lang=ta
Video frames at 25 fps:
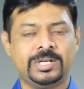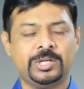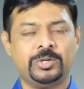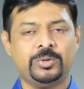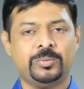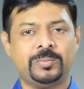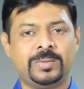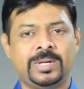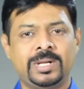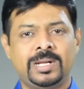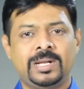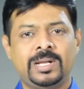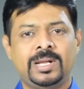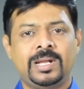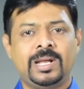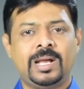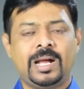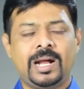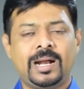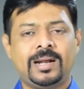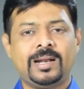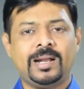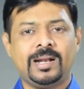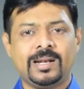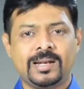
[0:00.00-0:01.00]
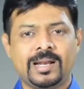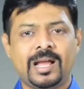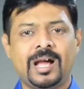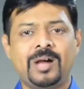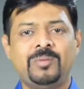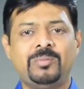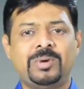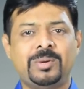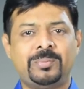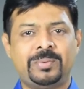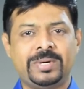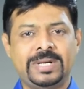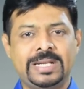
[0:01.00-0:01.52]
வேண்டும் ஆனால்
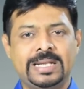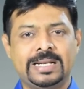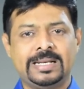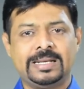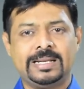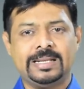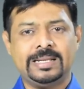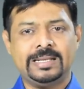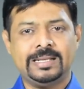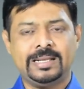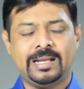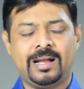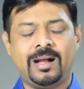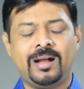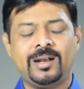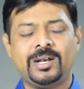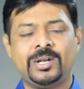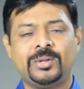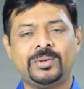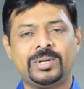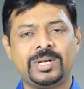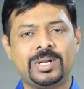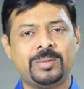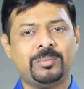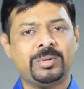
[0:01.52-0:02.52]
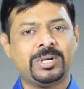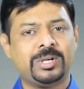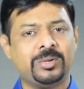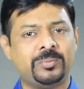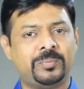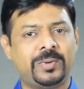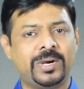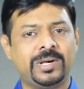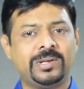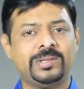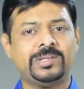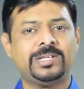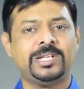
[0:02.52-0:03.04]
நாம் அப்படி அல்ல ஆண்டவர் நமக்கு
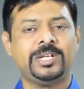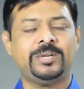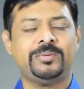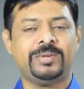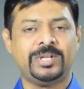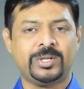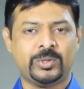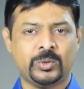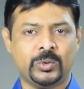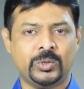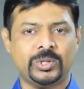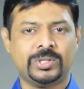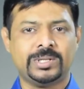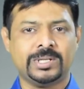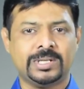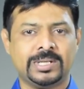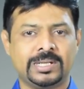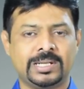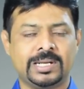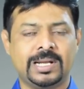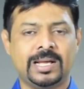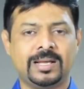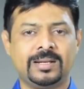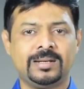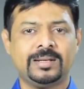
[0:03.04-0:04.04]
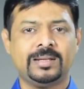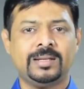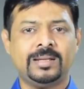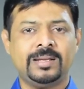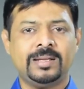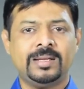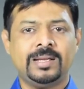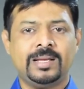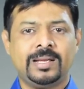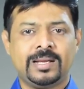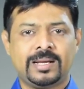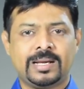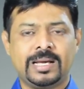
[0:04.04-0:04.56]
பகுத்தறிவை கொடுத்திருக்கிறார்
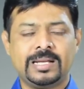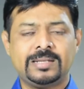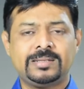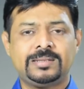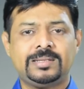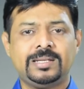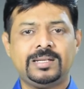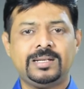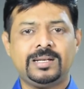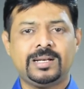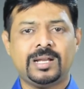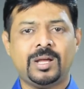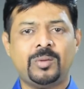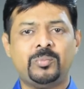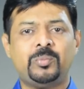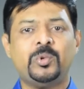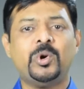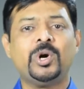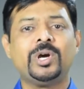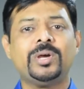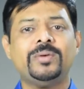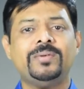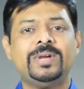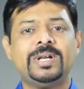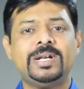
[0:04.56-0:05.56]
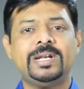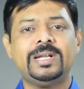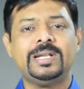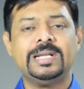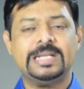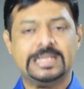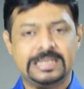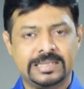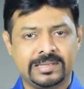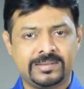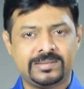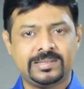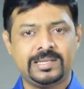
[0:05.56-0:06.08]
கர்த்தர் நாம் போக வேண்டிய
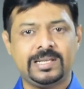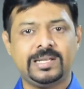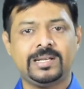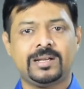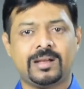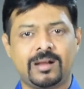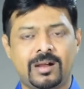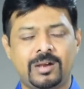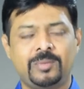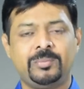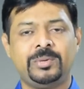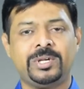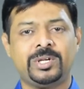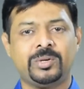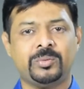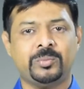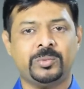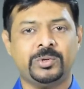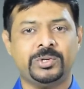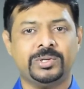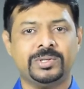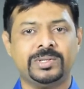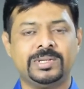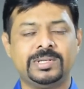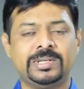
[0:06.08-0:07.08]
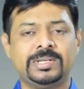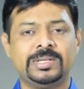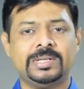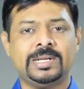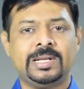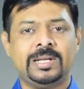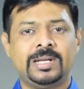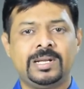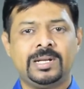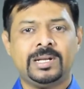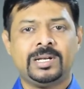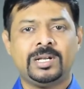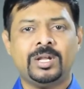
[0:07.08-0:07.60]
திசையை காண்பிக்கும் பொழுது
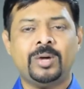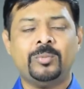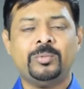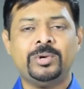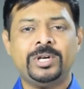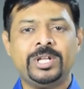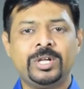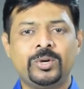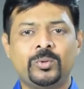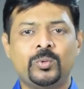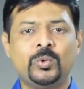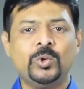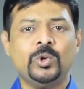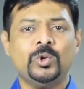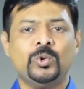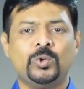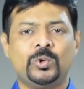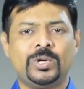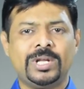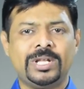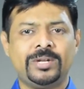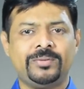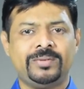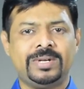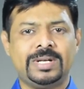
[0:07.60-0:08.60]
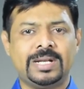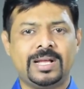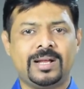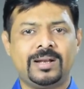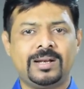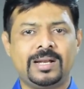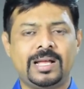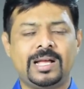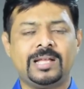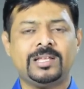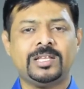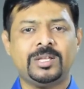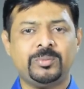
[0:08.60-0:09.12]
நம்முடைய உள்
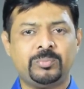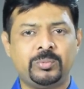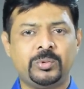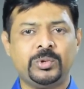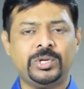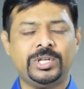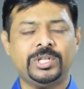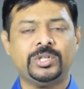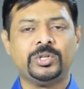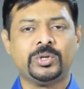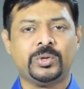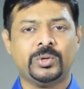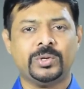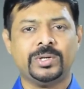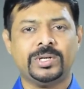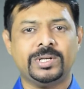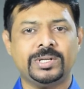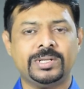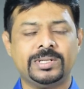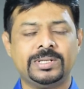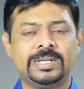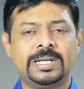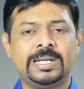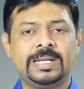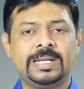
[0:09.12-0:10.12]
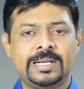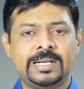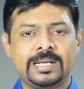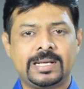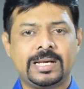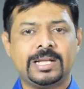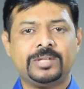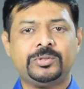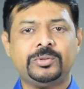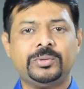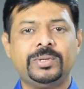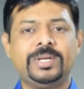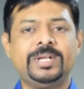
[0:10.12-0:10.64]
உணர்வினால் அதை புரிந்து கொண்டு
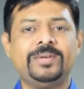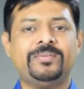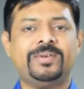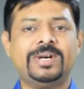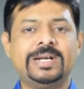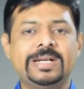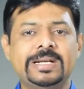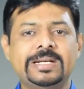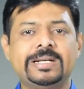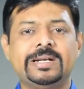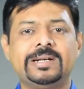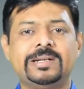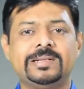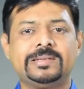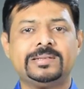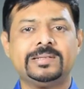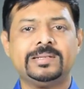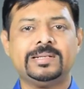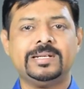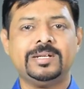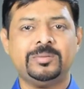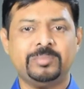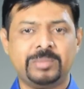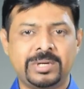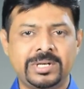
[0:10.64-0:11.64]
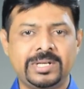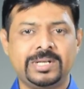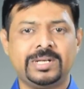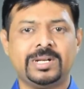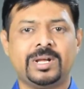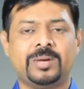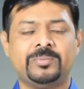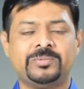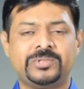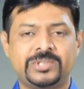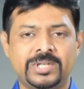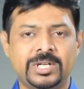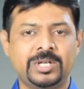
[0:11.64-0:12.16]
கத்தோடைய வழி நடத்துதலின்படி
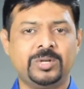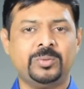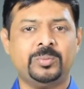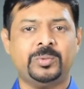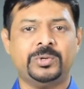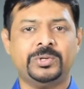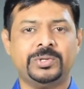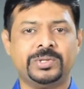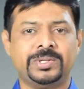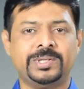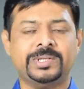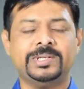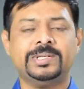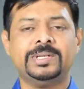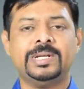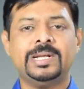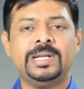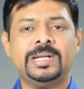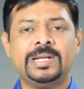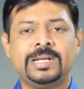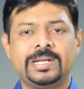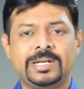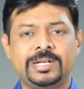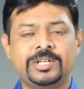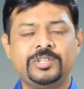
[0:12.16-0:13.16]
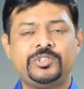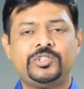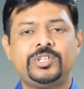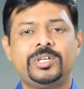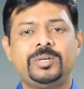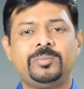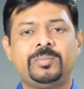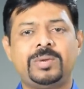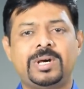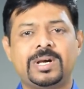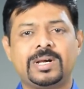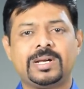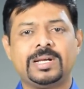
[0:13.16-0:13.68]
நாம் செல்லும் பொழுது
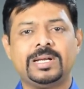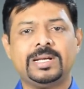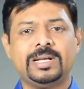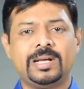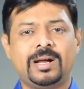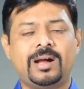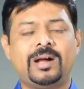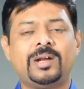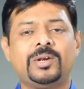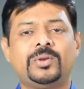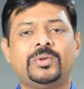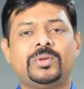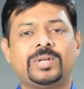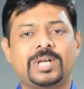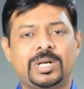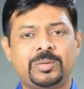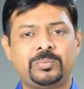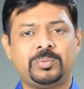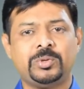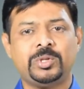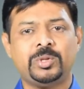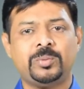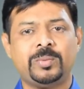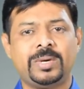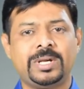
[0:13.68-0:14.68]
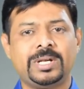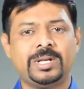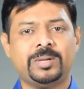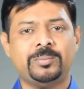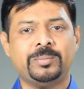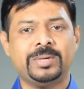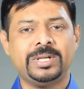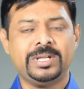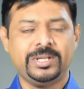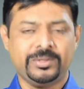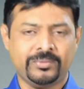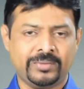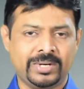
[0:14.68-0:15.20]
நிச்சயமாக ஆண்டோர் அற்புதமாய்
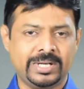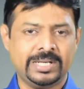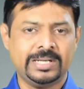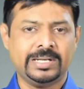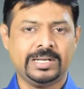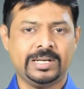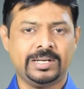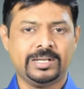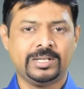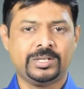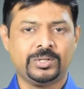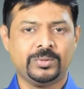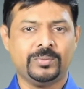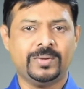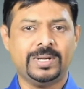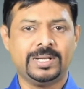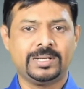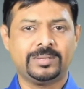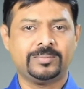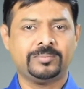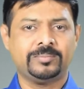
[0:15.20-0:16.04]
நம்மை வழி நடத்துவார்